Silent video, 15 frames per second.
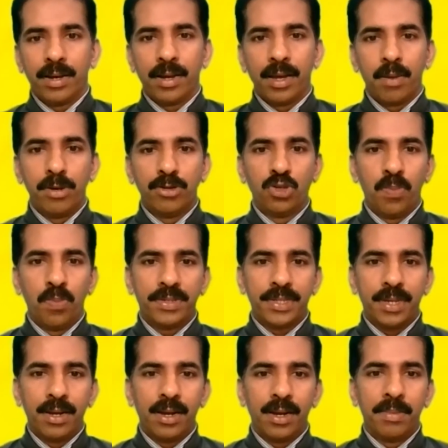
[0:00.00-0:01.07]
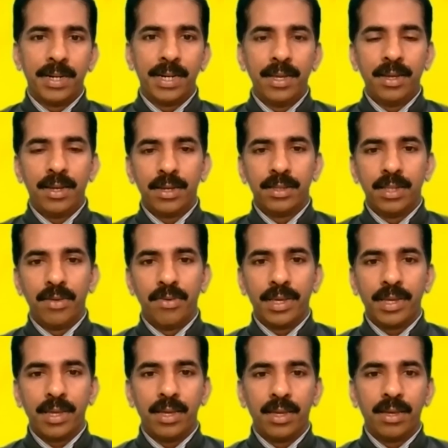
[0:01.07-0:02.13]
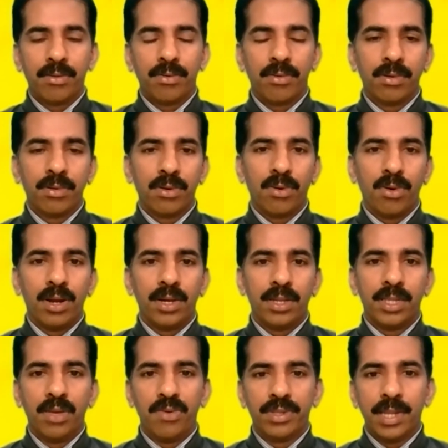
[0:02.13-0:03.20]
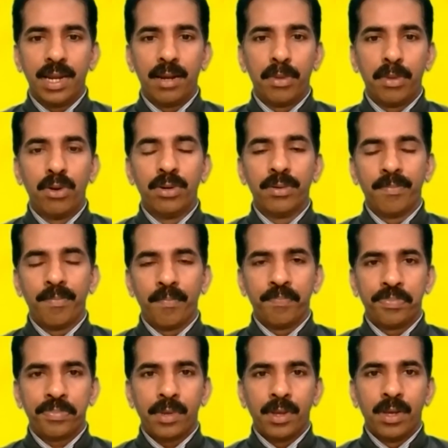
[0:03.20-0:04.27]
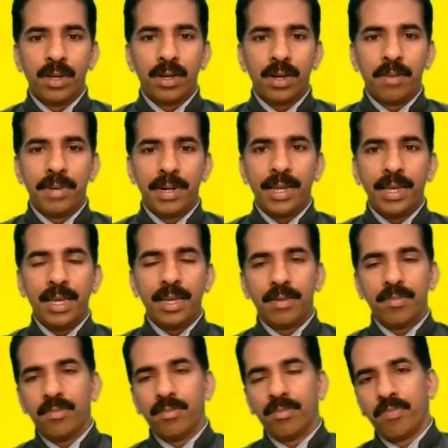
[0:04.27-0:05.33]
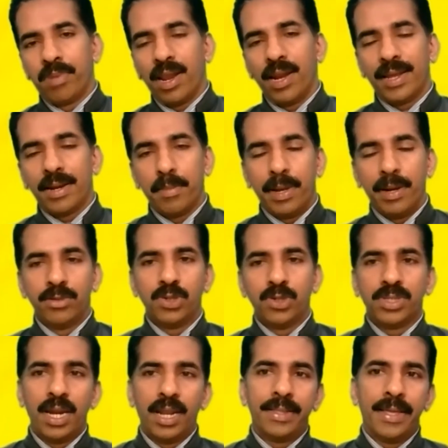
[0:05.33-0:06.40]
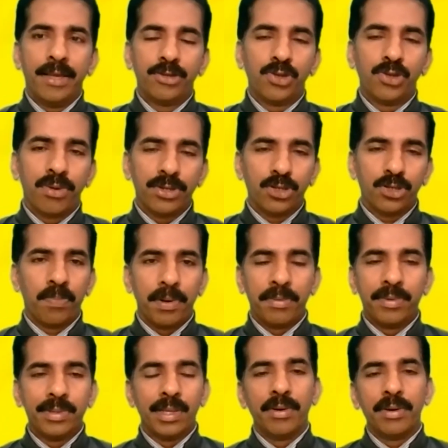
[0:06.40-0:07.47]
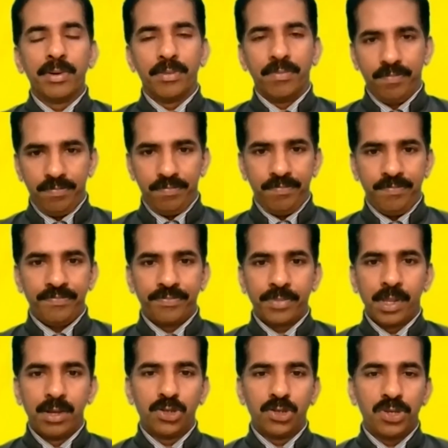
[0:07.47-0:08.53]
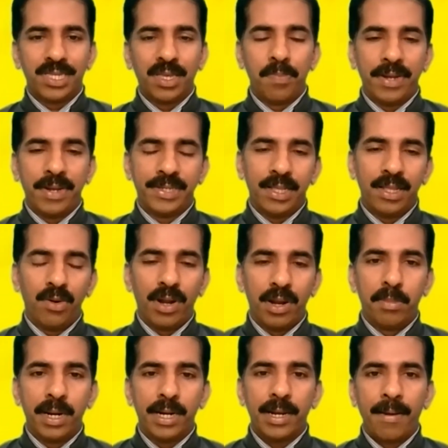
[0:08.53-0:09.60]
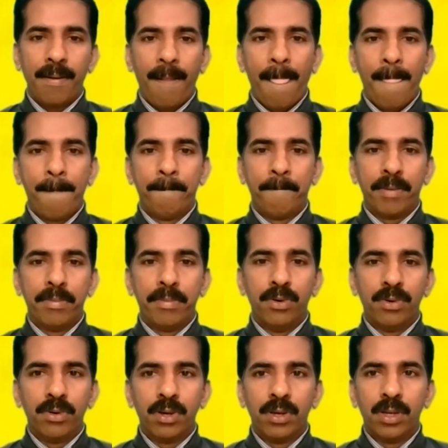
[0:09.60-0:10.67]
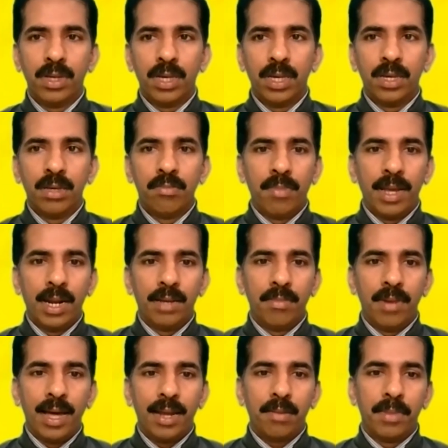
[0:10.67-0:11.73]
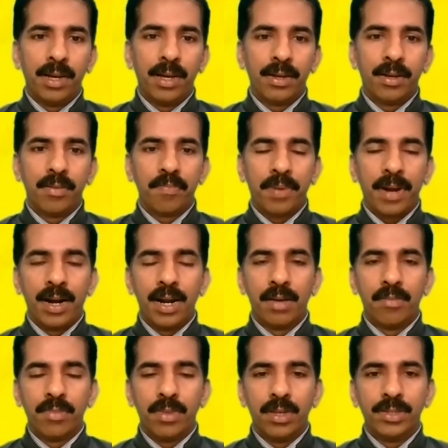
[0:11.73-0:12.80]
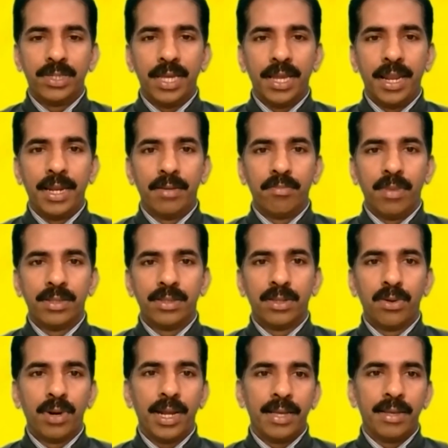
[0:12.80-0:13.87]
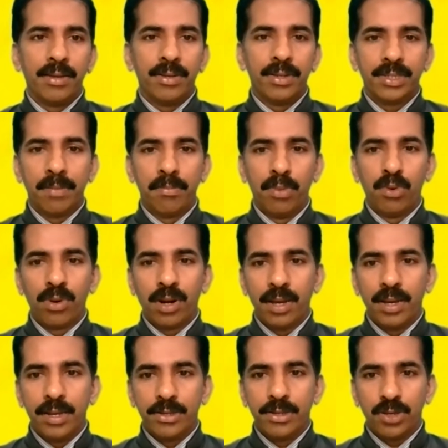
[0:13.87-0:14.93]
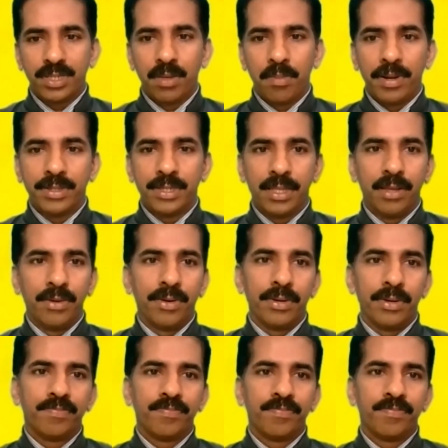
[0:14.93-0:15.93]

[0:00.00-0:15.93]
కృప చూపిస్తాడు కాబట్టి దేవునికి కోట్లాది వందనములు కాబట్టి ప్రియులారు మనం చూసినట్లయితే యేసుక్రీస్తు ప్రభు దేవుడు స్వస్థపరిచే దేవుడు అనమాట ప్రభు మనం ఆత్మ ప్రాణం శరీరం అందు కూడా సంపూర్ణంగా స్వస్థపరిచే దేవుడు